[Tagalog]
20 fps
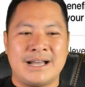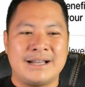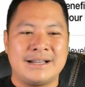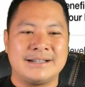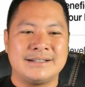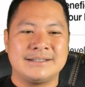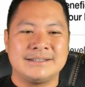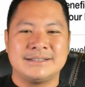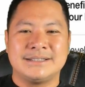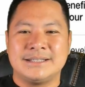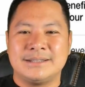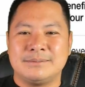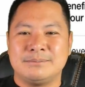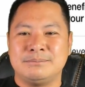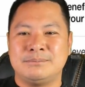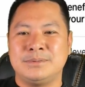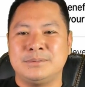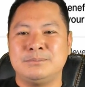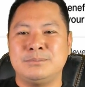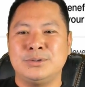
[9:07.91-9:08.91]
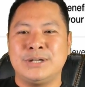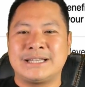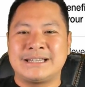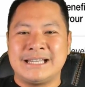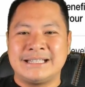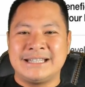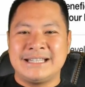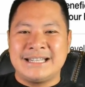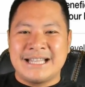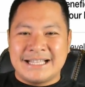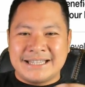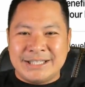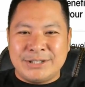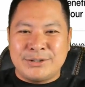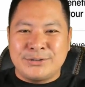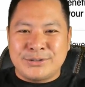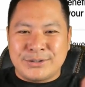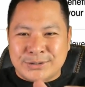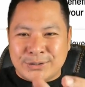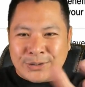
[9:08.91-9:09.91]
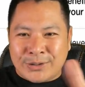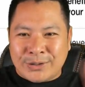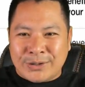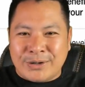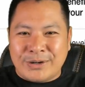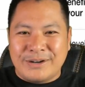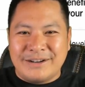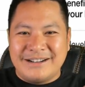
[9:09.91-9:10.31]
Ah bugbulat-latin natin yung totoo.